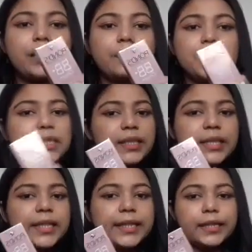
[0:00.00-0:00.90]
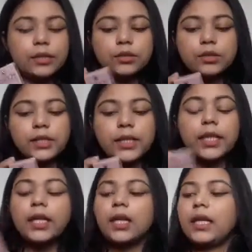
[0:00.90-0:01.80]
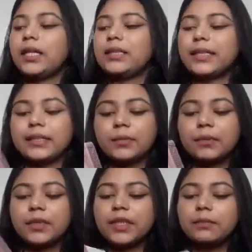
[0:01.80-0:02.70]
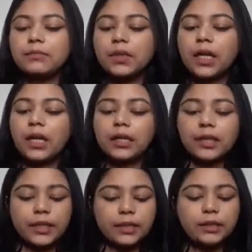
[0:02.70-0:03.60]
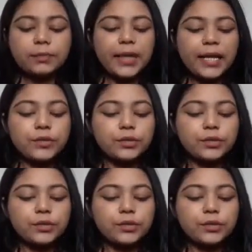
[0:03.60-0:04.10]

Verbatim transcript: বেসিক্যালি এটা হচ্ছে একটা বিবি ক্রিম আর এটার প্রাইস